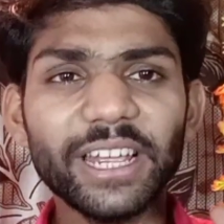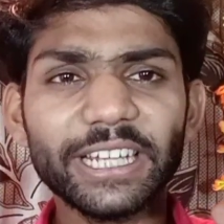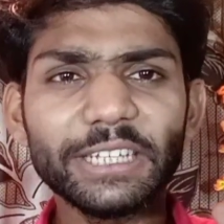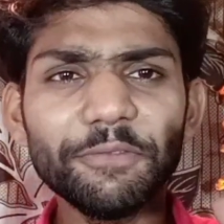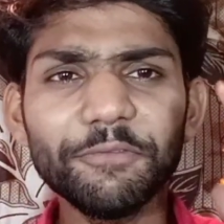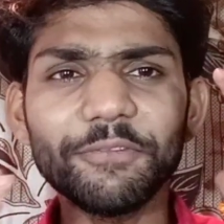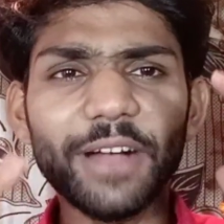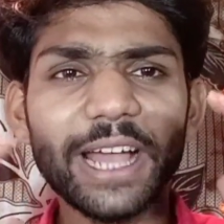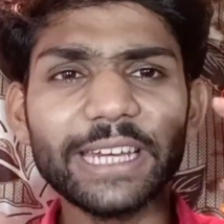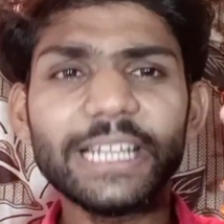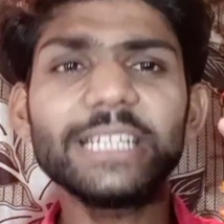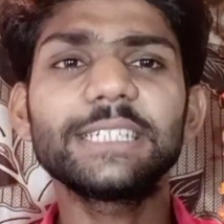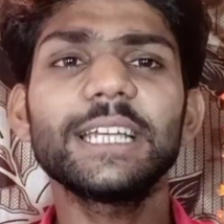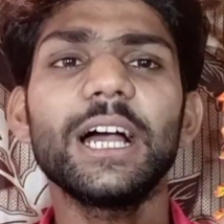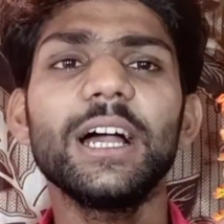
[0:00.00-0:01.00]
एकदम
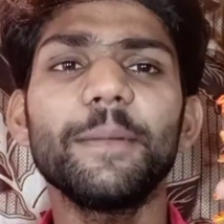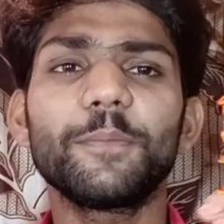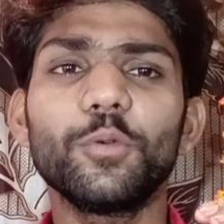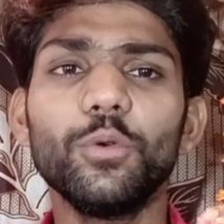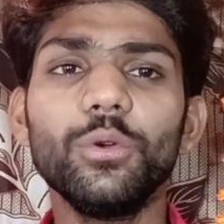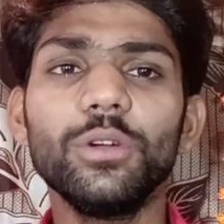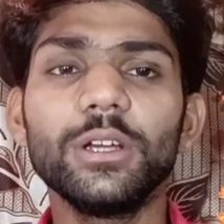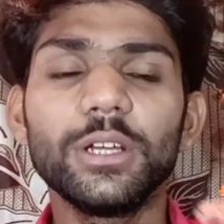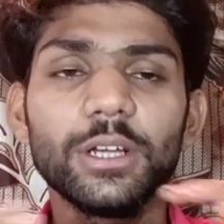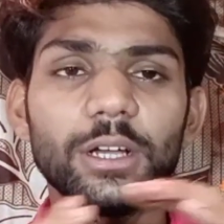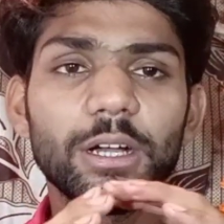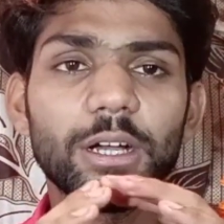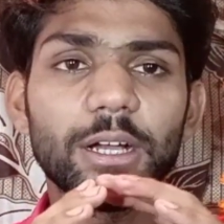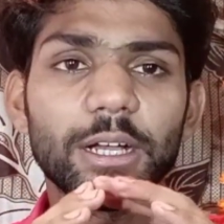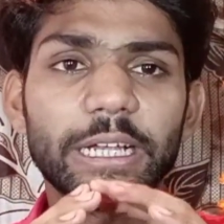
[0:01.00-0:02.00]
फाइनल सा आपको
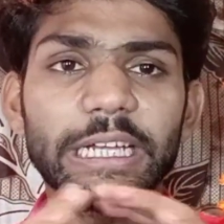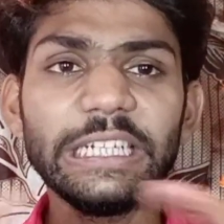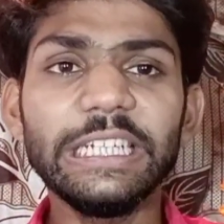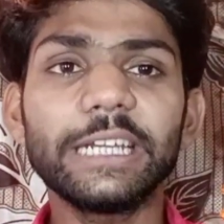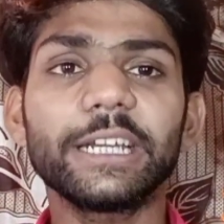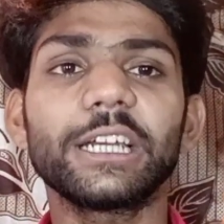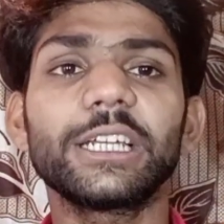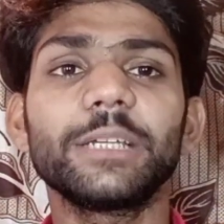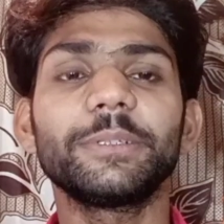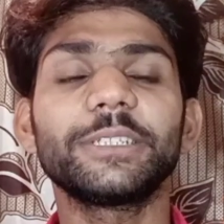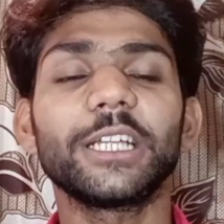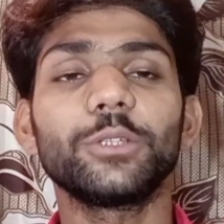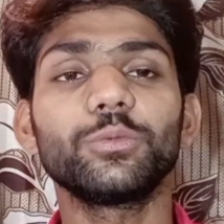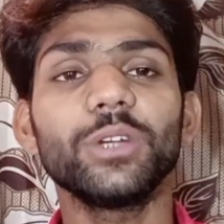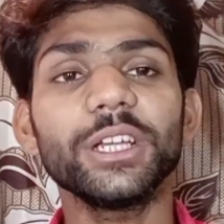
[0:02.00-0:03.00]
क्लियर
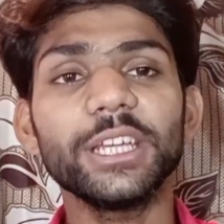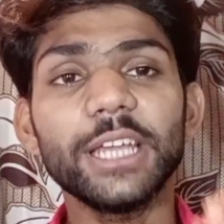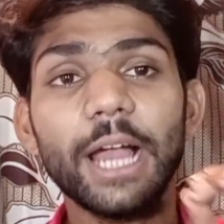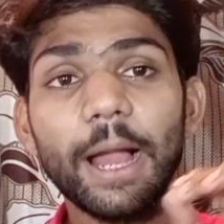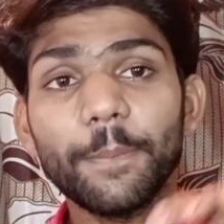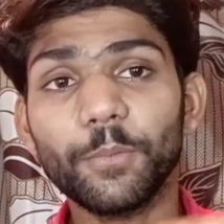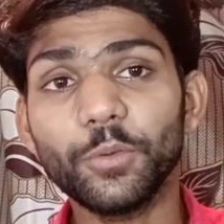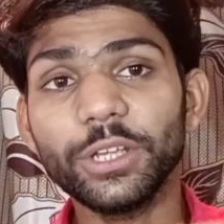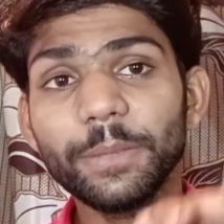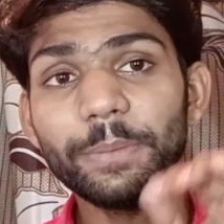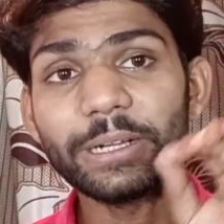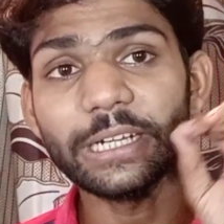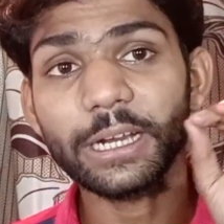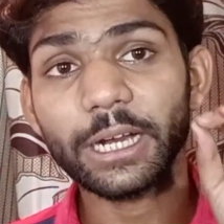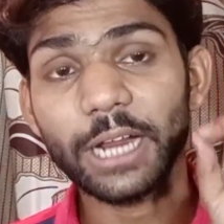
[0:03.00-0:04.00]
बता दूंगा कि आपको ये
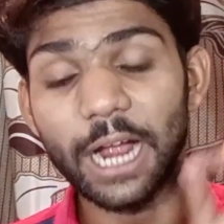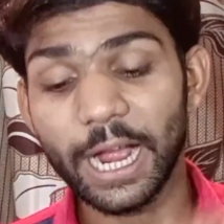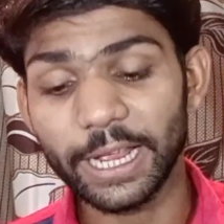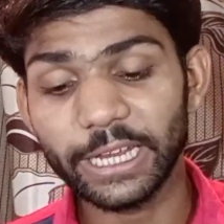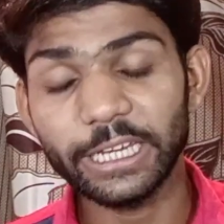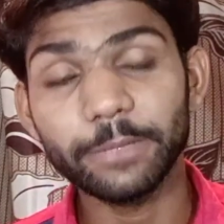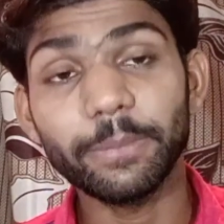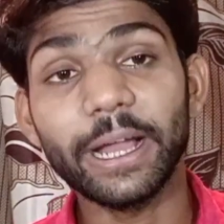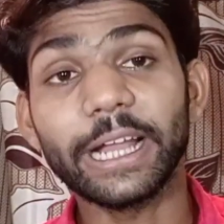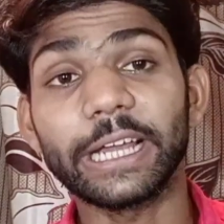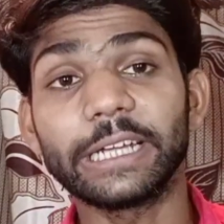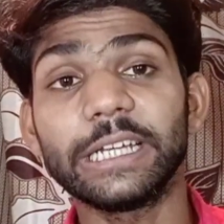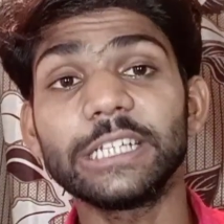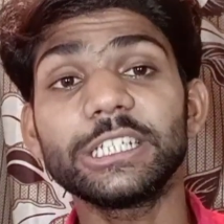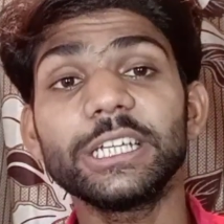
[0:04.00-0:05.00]
प्रिंटर कहाँ के लिए बाय
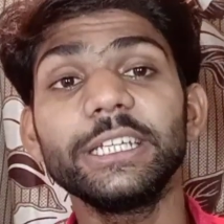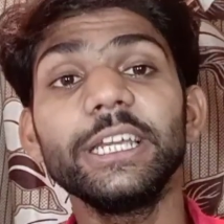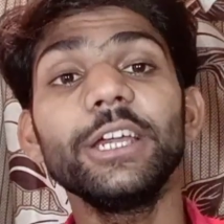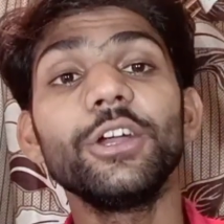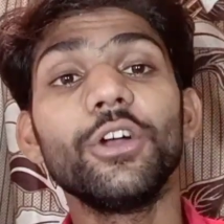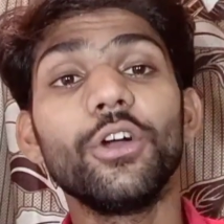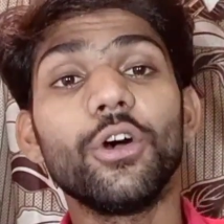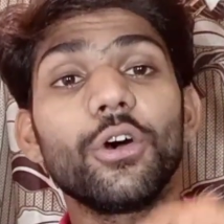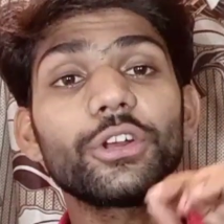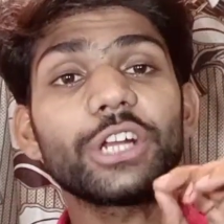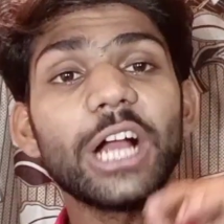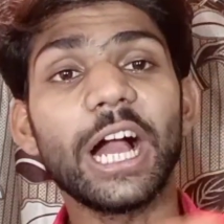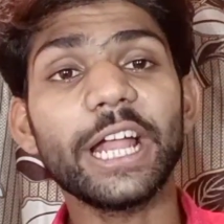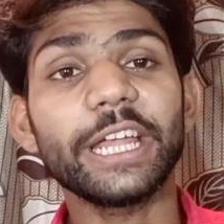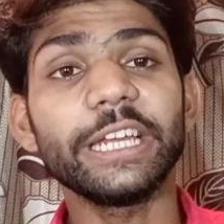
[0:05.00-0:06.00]
करना चाहिए और
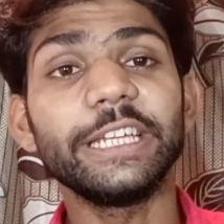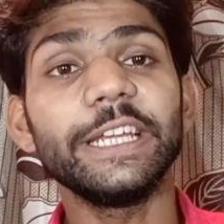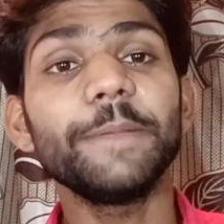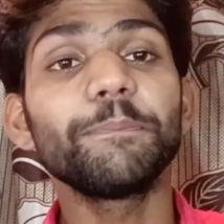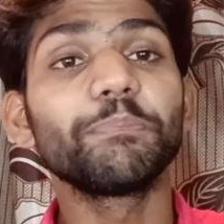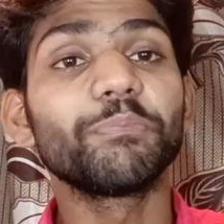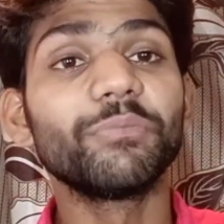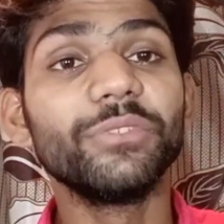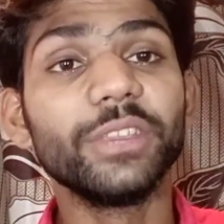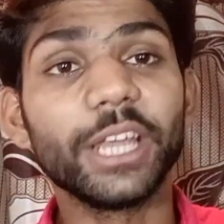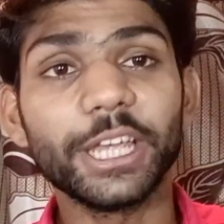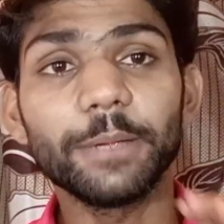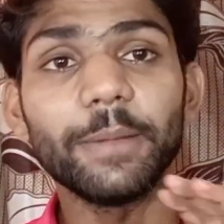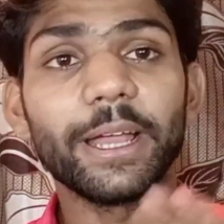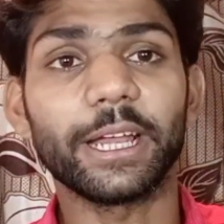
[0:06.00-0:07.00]
कहाँ के लिए
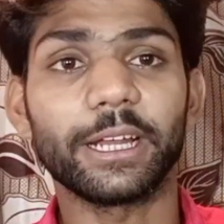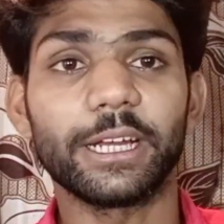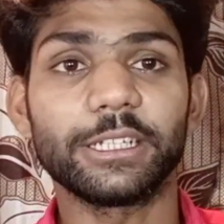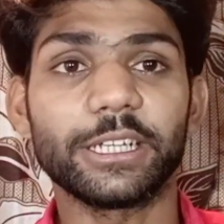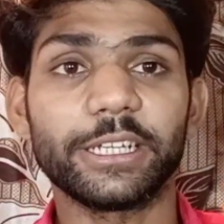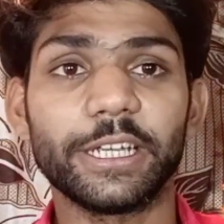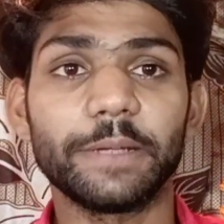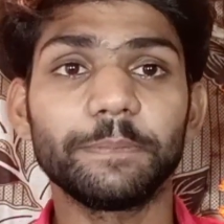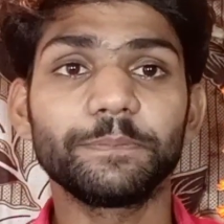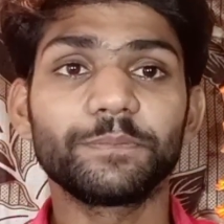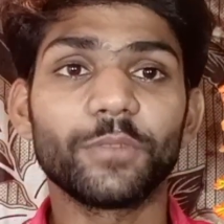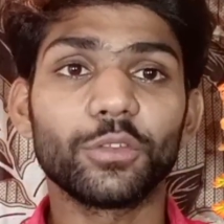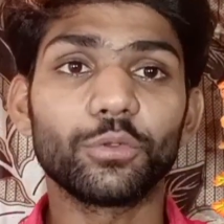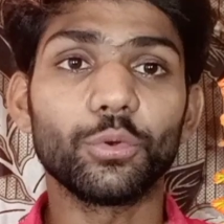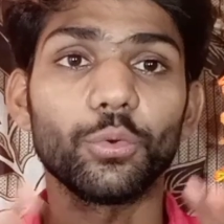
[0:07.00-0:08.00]
नहीं बाय करना चाहिए
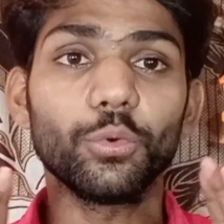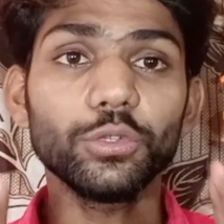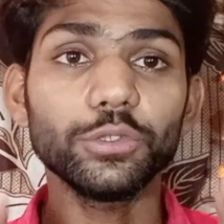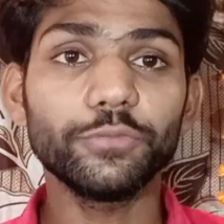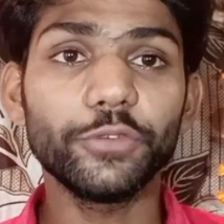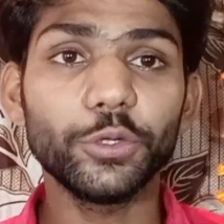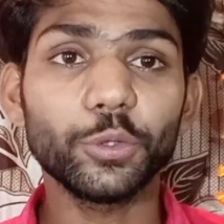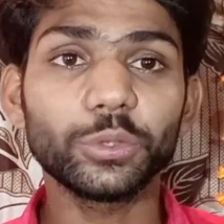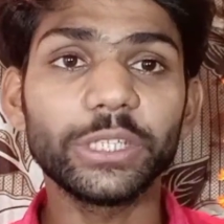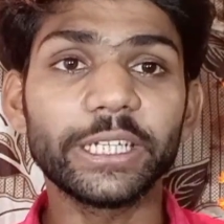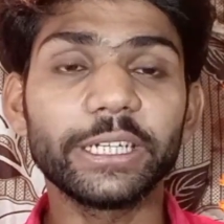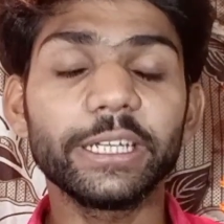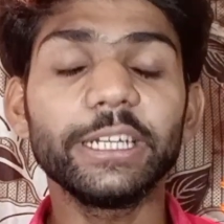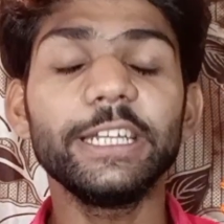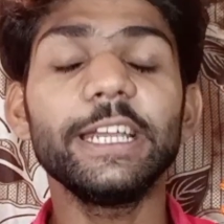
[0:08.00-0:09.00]
तो उस वीडियो को
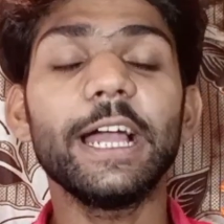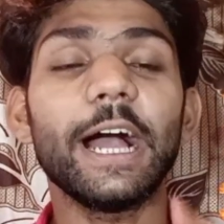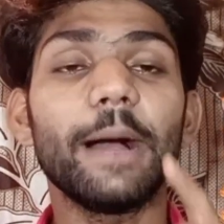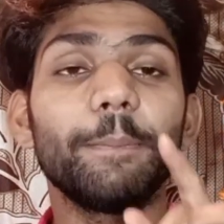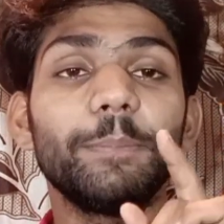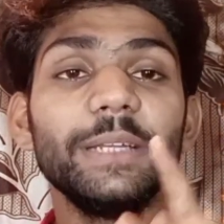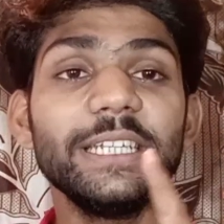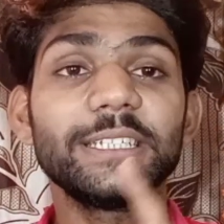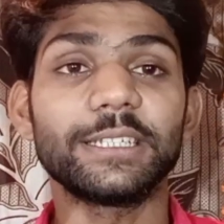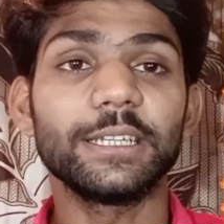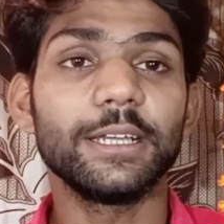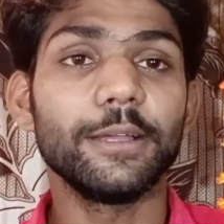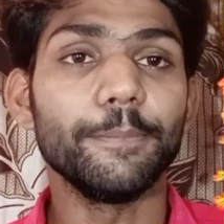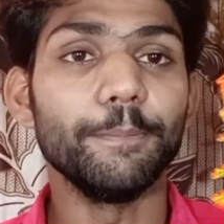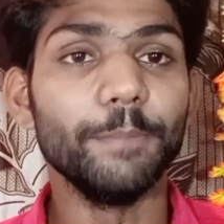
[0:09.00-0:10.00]
देखने के लिए आप प्लीज़
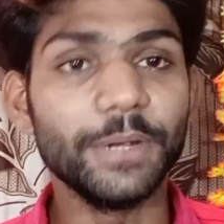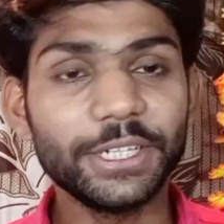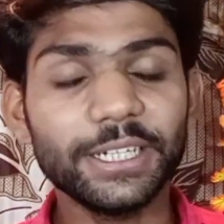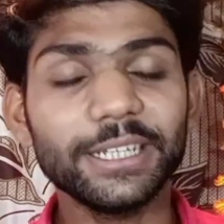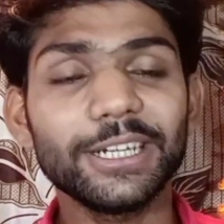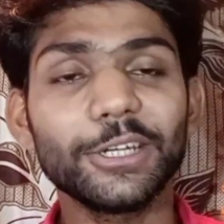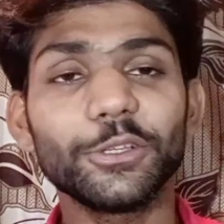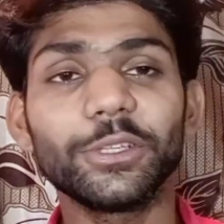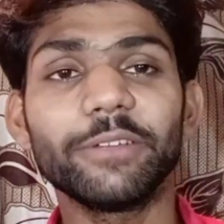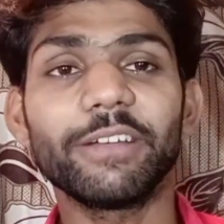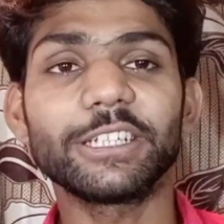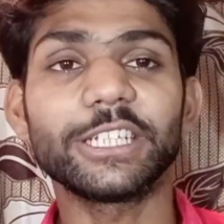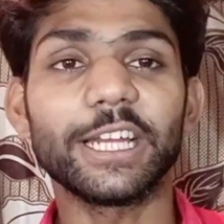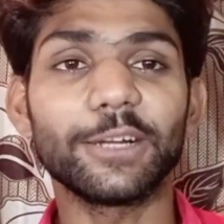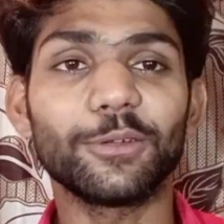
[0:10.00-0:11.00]
मिस्टर क्रिएटिव
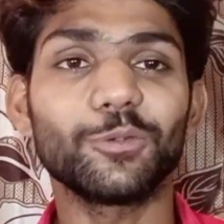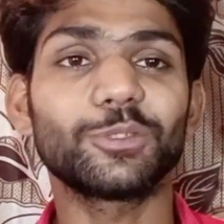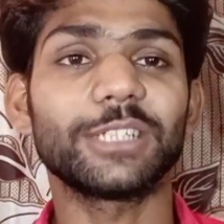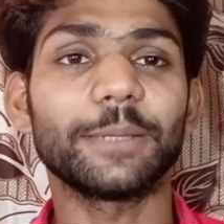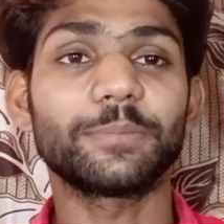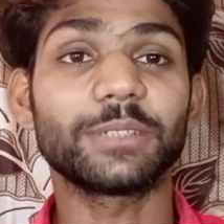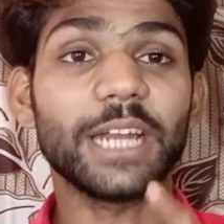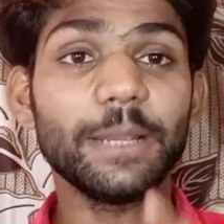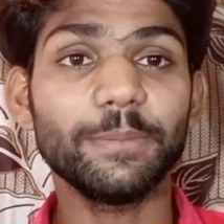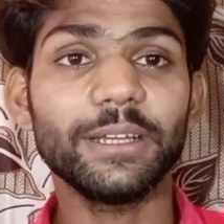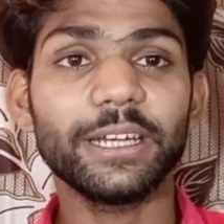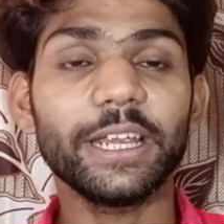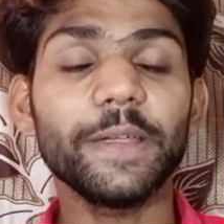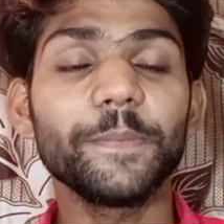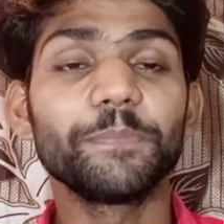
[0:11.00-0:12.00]
दिमाग चैनल को सब्सक्राइब
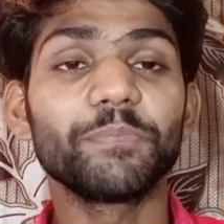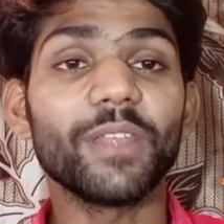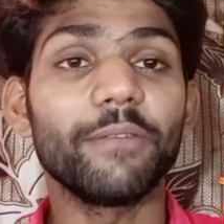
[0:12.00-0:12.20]
करके